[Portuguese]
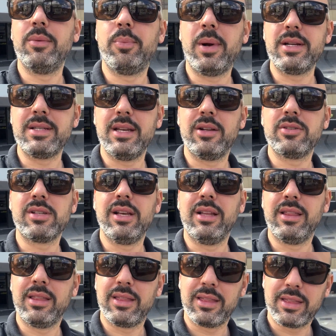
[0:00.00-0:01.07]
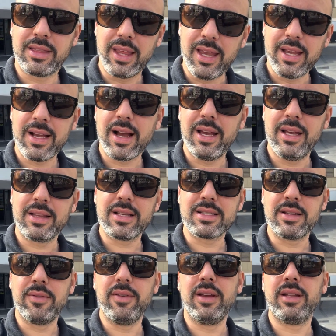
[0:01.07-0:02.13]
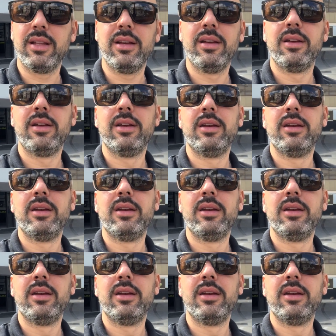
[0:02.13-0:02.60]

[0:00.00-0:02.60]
parceiros que têm carretas à venda.